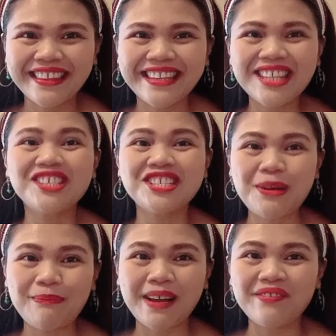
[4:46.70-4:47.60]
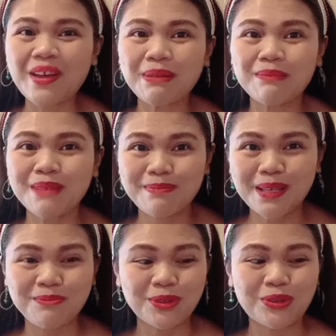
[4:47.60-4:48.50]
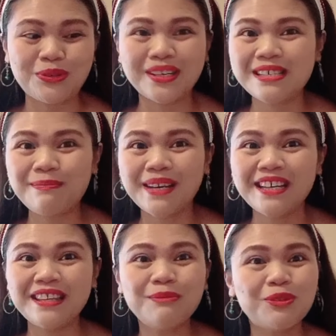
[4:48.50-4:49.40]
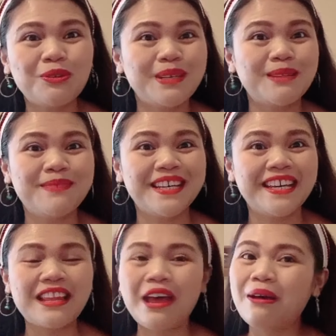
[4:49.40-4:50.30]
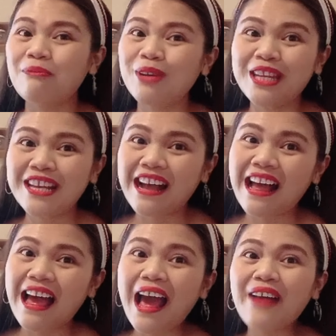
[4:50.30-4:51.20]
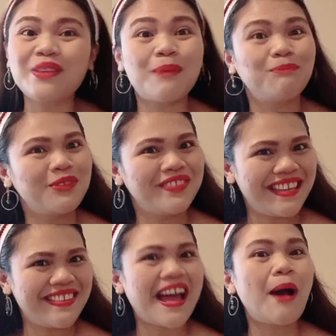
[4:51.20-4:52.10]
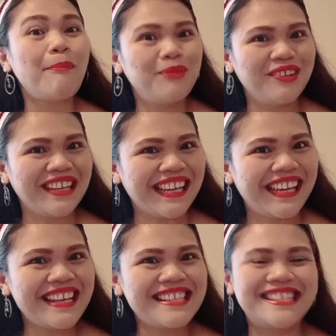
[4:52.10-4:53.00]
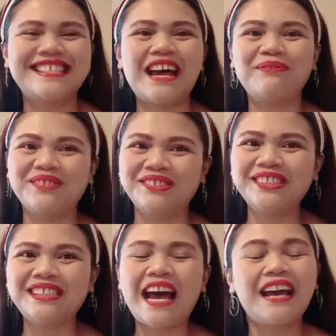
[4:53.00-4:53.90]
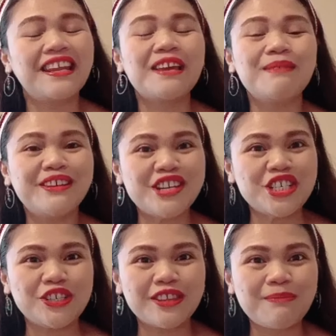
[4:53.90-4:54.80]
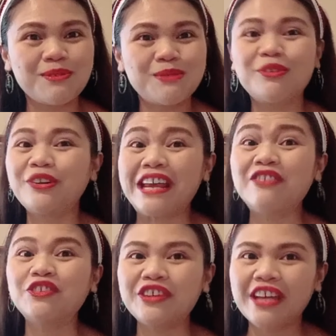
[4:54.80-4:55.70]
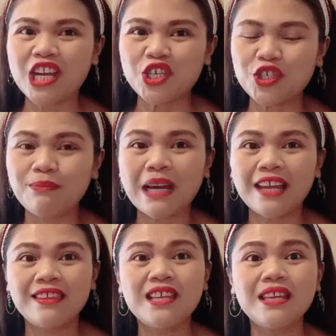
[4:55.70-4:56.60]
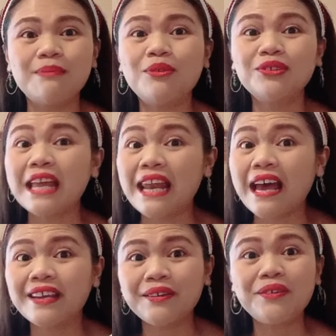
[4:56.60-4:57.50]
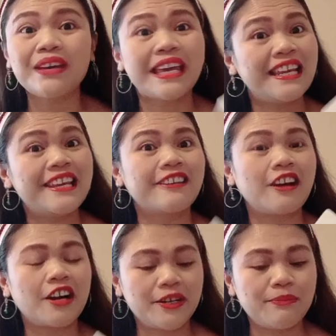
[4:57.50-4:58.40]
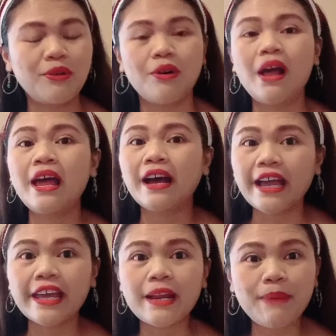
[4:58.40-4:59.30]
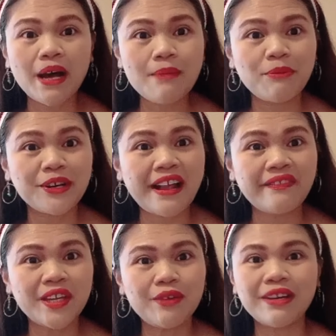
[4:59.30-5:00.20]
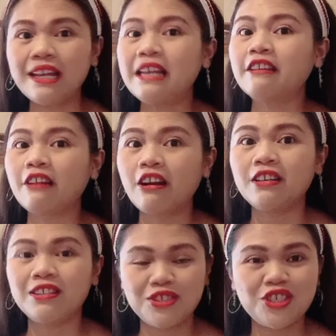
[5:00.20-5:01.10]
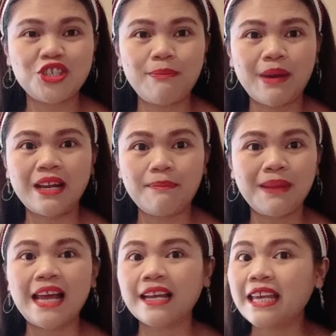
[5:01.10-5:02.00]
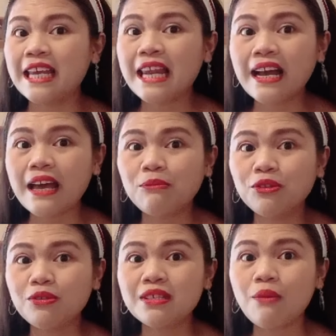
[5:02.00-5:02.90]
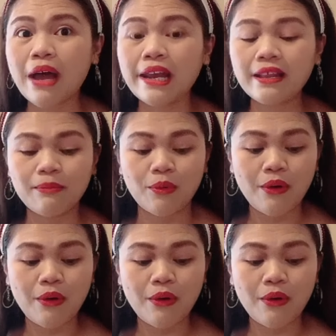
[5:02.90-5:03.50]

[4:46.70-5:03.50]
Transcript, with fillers: dito sa Japan, dapat bitbit mo to. Kasi pag hindi mo to bitbit, pwede kang damputin ng pulis, tapos, anak ah, immigration, tapos for interrogation, bakit hindi mo dala yung alien card mo. Kaya napaka-importante yung alien card dito sa Japan na palaging ilagay mo dun sa wallet mo